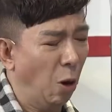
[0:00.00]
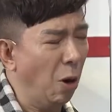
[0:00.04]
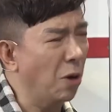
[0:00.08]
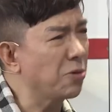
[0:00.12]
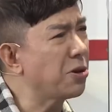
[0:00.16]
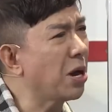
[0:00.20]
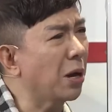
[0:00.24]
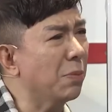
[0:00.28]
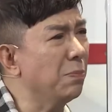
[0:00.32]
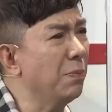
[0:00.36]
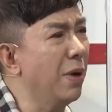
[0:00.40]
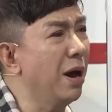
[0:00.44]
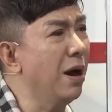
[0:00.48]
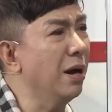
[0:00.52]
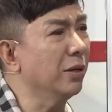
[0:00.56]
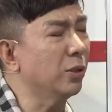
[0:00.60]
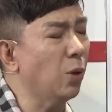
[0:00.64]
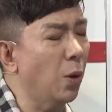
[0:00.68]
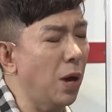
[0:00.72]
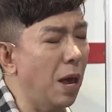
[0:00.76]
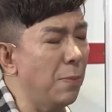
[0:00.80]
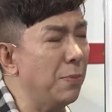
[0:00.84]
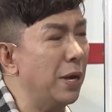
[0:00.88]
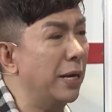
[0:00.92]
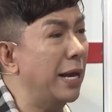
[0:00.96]
rồi giấc mơ
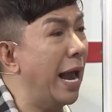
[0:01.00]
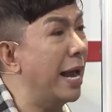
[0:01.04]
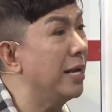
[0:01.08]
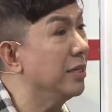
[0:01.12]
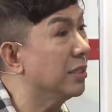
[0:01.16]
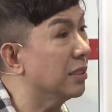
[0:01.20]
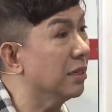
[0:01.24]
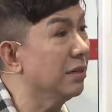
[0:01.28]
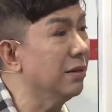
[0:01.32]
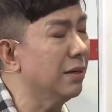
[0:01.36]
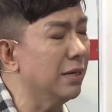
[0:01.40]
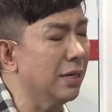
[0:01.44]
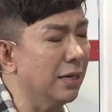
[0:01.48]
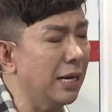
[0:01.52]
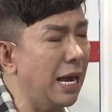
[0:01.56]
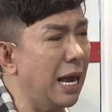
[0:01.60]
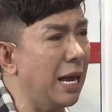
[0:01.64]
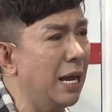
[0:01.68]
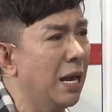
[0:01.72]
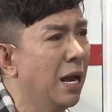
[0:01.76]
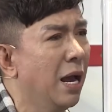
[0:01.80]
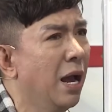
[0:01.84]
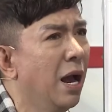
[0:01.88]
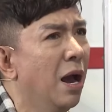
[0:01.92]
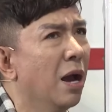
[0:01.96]
thôi em bị ngày xưa đó
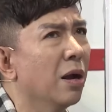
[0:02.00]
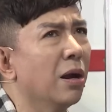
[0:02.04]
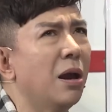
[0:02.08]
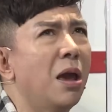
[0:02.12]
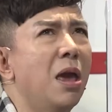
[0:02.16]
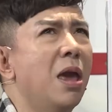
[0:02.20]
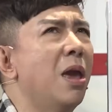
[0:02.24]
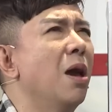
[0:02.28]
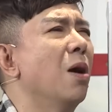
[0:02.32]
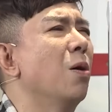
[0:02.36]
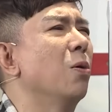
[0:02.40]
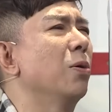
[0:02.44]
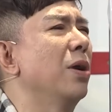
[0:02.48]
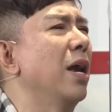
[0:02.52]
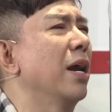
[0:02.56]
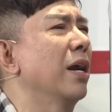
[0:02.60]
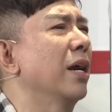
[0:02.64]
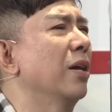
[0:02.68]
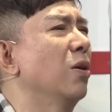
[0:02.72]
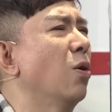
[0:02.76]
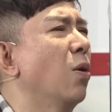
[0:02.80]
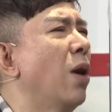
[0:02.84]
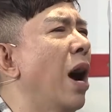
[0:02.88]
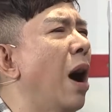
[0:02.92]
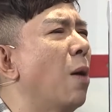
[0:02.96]
nghe nghèo để
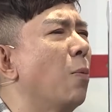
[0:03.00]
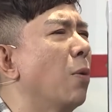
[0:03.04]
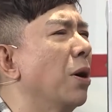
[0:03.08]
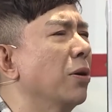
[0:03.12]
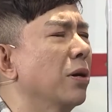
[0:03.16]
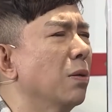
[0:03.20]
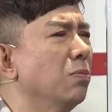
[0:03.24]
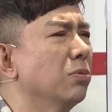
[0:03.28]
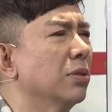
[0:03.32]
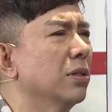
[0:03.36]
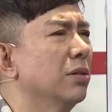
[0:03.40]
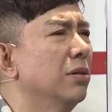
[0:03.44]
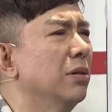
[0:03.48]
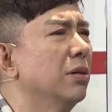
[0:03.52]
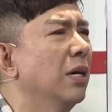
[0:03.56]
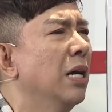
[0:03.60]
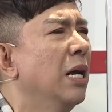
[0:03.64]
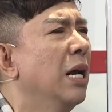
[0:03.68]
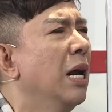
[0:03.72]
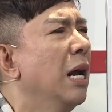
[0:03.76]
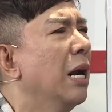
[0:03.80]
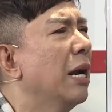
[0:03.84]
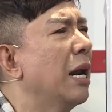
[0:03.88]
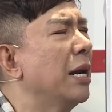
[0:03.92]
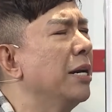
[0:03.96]
cái đồ học ở trong trường
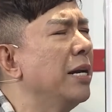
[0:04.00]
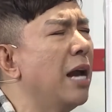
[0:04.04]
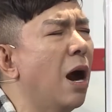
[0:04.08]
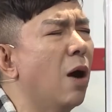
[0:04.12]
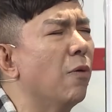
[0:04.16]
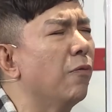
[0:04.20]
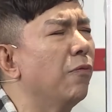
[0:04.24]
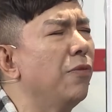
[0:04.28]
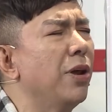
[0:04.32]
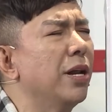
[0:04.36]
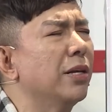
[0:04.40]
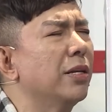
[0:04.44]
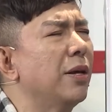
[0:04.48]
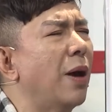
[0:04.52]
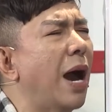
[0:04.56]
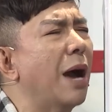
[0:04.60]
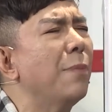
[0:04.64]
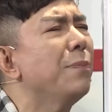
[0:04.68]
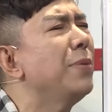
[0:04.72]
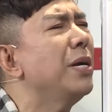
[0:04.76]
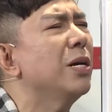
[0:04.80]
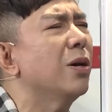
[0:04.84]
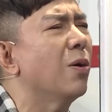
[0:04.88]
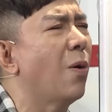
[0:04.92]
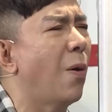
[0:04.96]
là đi học về là chỉ
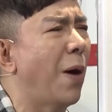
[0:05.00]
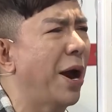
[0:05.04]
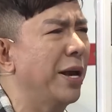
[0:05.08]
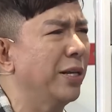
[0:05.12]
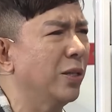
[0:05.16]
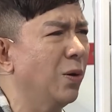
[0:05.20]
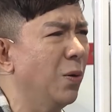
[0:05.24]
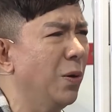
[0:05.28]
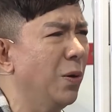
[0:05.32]
ăn mì gói